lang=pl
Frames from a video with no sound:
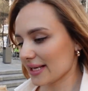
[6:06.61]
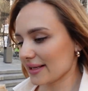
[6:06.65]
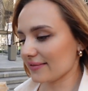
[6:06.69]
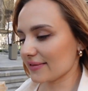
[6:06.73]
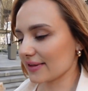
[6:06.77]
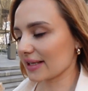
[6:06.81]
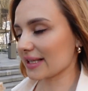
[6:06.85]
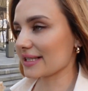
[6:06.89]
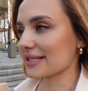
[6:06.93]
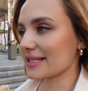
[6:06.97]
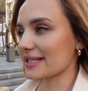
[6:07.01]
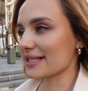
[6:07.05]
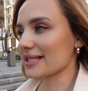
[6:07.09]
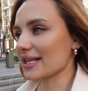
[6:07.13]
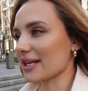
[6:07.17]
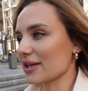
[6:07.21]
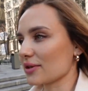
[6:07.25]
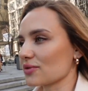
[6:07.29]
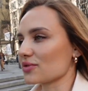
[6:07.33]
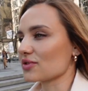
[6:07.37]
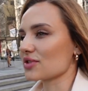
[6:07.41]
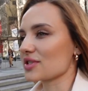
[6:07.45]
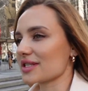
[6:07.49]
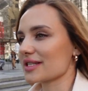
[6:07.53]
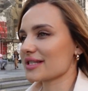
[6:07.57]
Więc jak
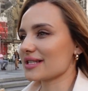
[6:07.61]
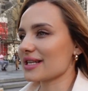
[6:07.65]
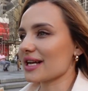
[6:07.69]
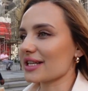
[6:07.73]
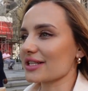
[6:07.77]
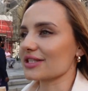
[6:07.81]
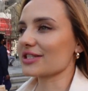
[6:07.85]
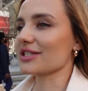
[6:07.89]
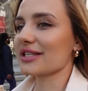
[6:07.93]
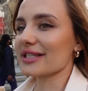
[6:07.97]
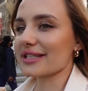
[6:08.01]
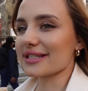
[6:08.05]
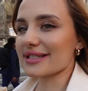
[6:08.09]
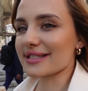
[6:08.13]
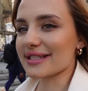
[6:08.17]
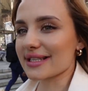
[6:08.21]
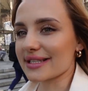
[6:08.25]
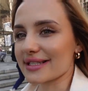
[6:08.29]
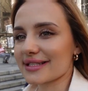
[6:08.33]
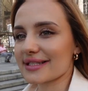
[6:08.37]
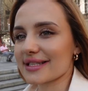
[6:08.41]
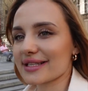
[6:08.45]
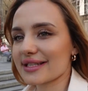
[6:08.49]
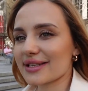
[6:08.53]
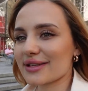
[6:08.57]
już zdacie
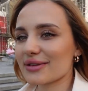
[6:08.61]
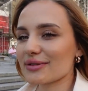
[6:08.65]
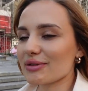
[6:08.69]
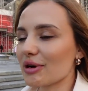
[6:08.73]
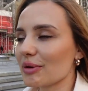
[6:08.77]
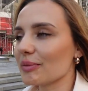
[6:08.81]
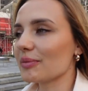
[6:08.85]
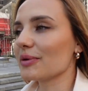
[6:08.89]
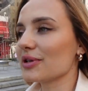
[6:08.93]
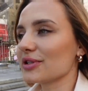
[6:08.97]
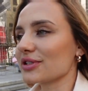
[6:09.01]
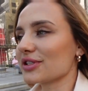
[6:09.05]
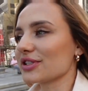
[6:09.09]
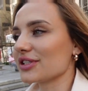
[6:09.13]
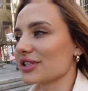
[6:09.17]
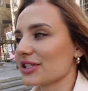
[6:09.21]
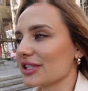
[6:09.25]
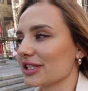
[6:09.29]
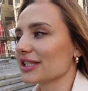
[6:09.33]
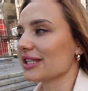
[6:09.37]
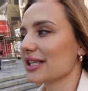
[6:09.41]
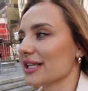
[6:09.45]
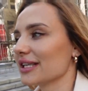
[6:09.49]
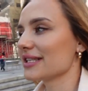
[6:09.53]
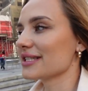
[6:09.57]
licencję
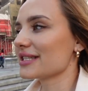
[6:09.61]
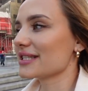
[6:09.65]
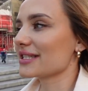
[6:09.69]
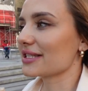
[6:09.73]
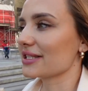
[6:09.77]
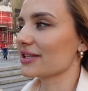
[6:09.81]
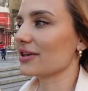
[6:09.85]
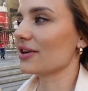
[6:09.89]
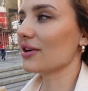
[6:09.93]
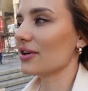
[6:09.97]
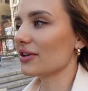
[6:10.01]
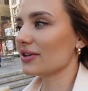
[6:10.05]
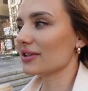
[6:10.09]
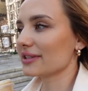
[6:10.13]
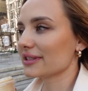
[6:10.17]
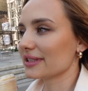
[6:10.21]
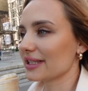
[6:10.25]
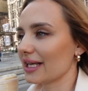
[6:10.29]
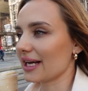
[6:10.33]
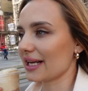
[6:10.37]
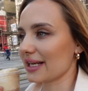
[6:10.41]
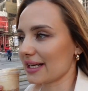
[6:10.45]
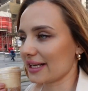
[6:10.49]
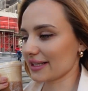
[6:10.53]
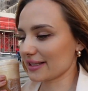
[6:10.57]
nieruchomości, co
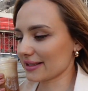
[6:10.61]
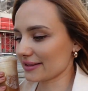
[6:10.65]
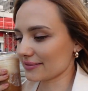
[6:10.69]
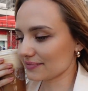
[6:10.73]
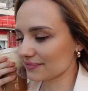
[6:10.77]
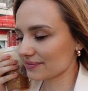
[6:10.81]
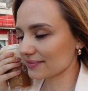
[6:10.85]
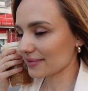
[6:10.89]
dalej?